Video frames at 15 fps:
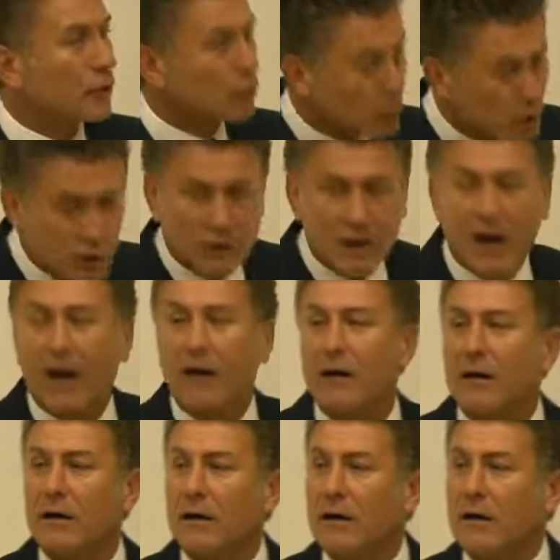Rusya,
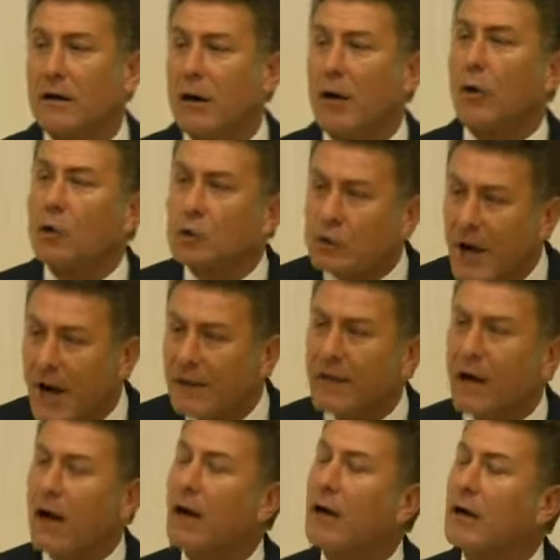
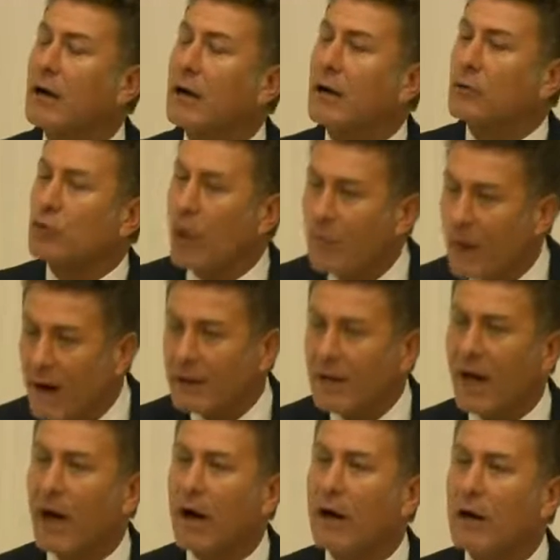Ukrayna,
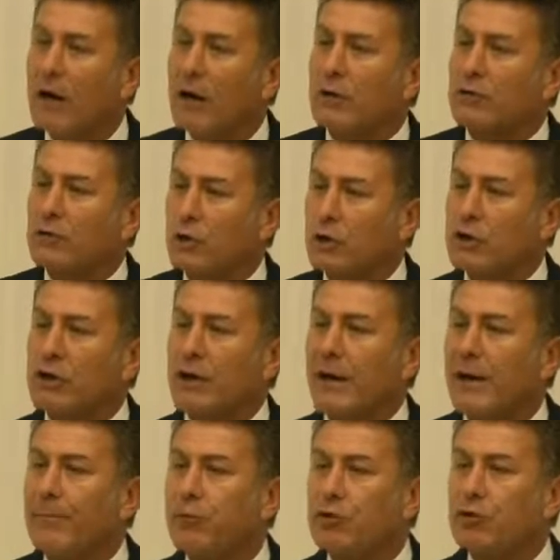Romanya
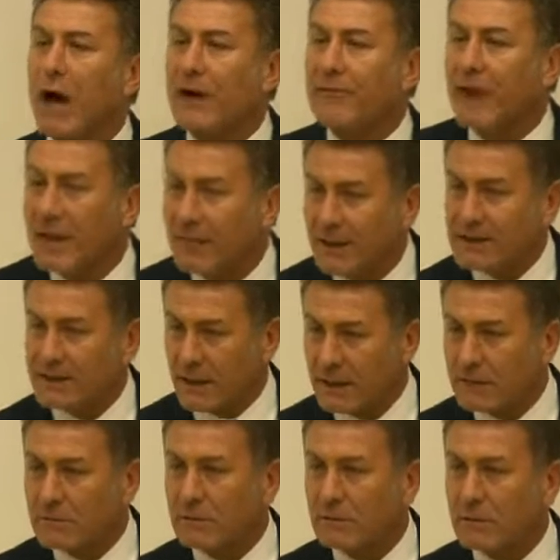Türkiye'ye buğday
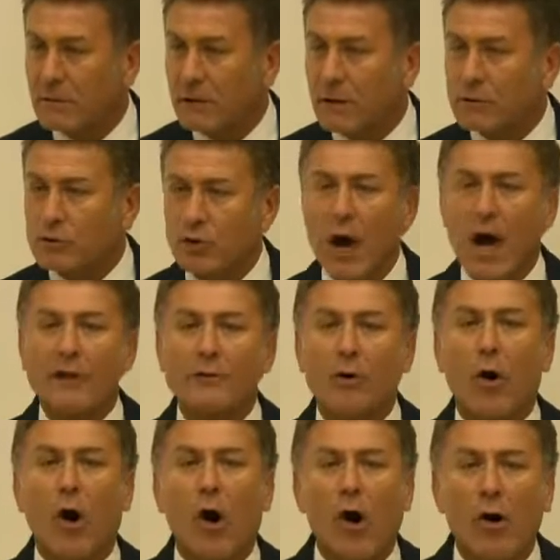vermesin. Şu
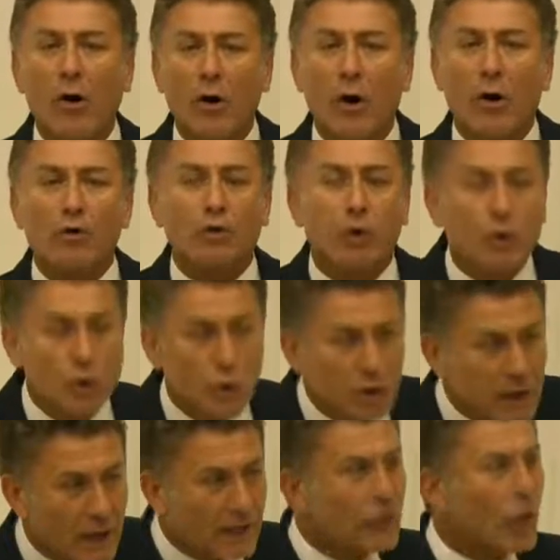anda o
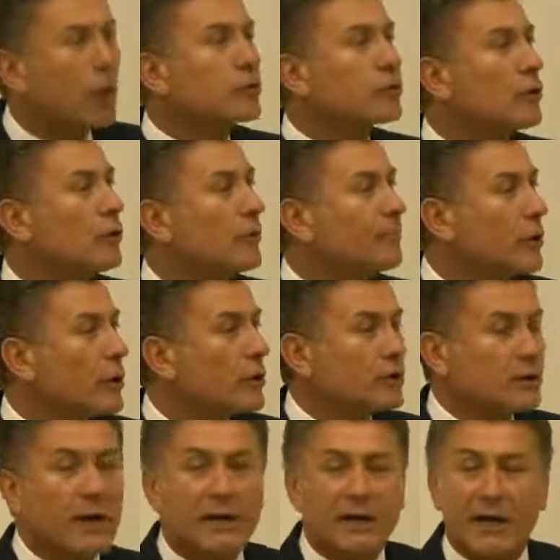kuyrukların olduğu
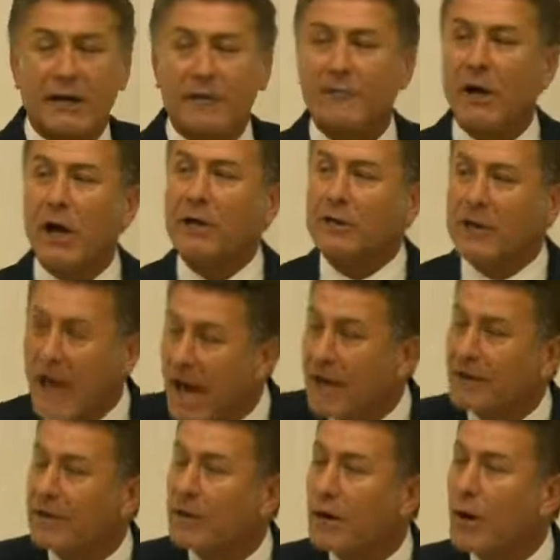büyük şehirlerin veya
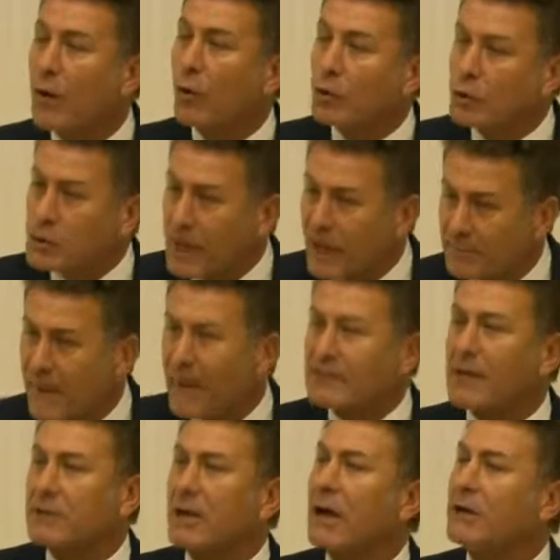diğer ucuz ekmek
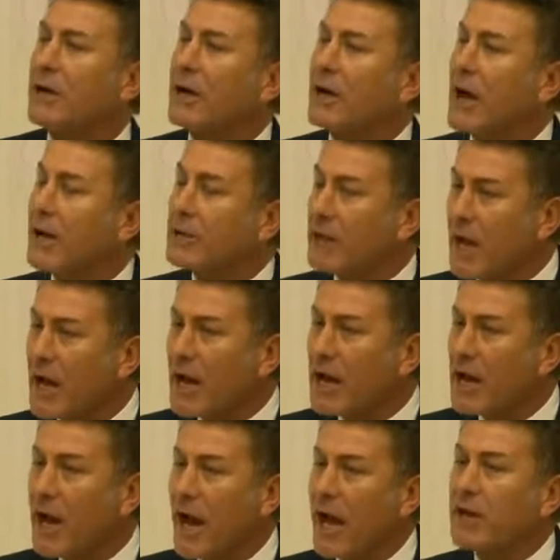satan yerlerde
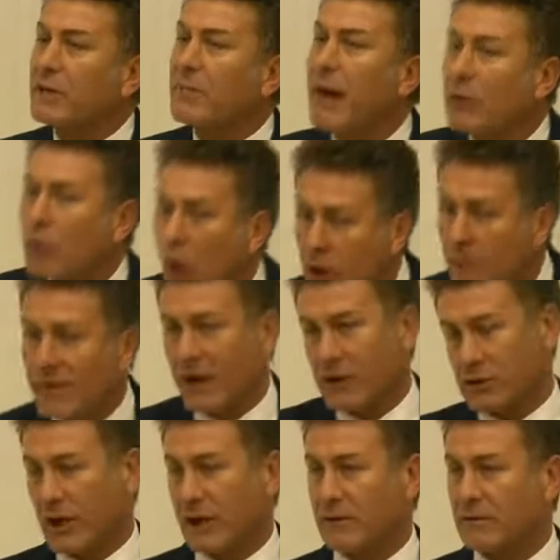ekmek
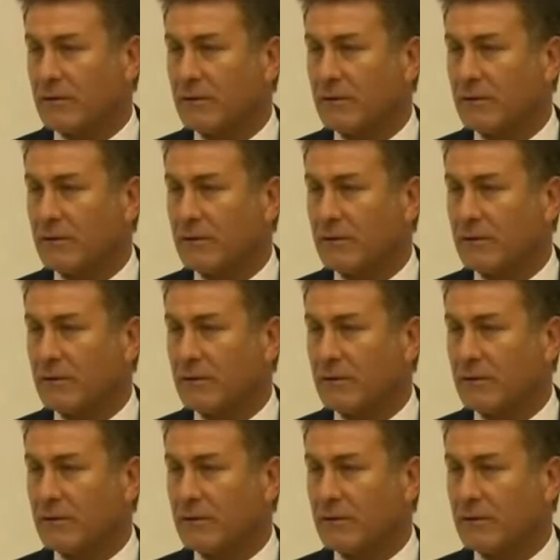olmayacak.